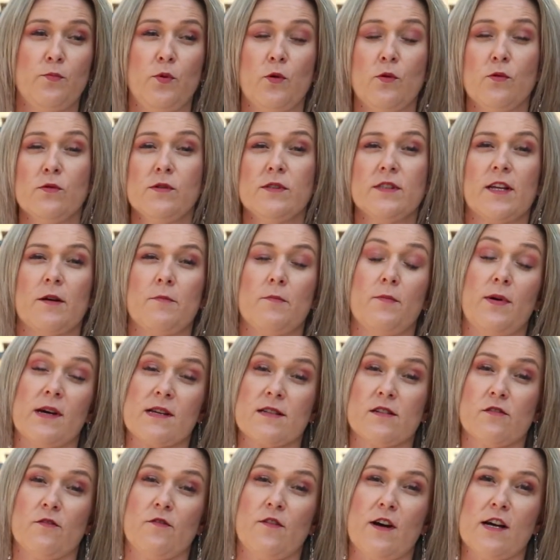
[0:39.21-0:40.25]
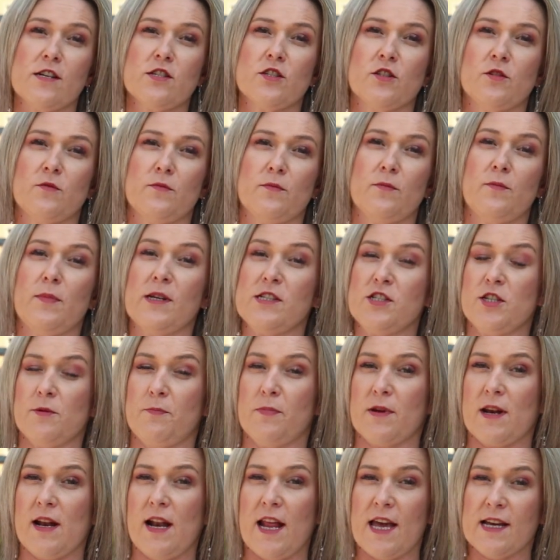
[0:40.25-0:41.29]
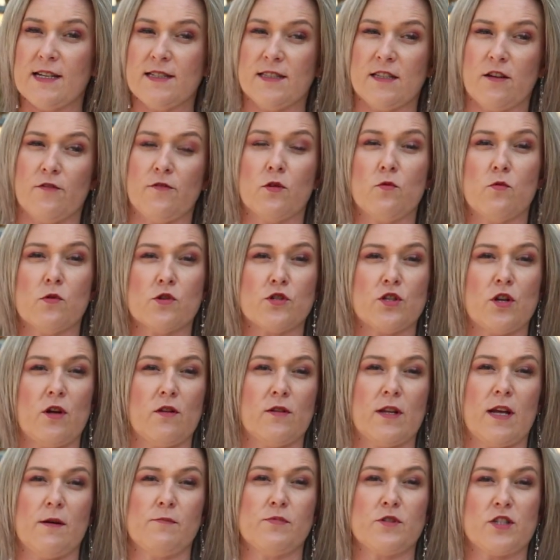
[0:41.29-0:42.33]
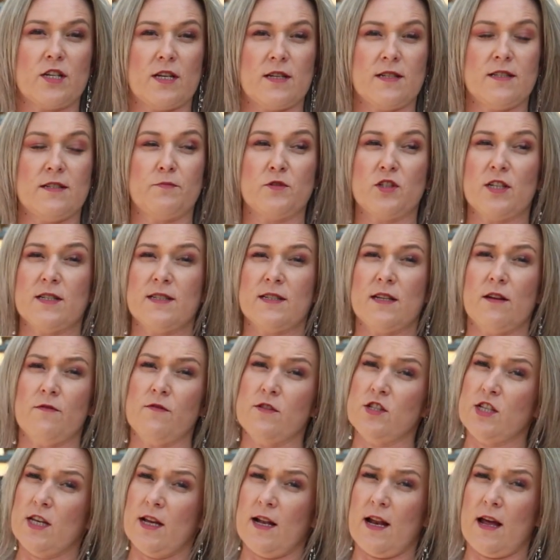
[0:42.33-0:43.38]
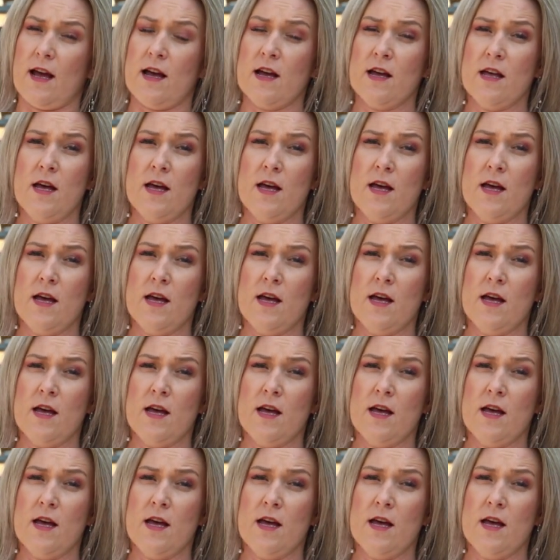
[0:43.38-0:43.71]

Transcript: punktem bardzo ważnym będzie prelekcja wygłoszona przez przedstawiciela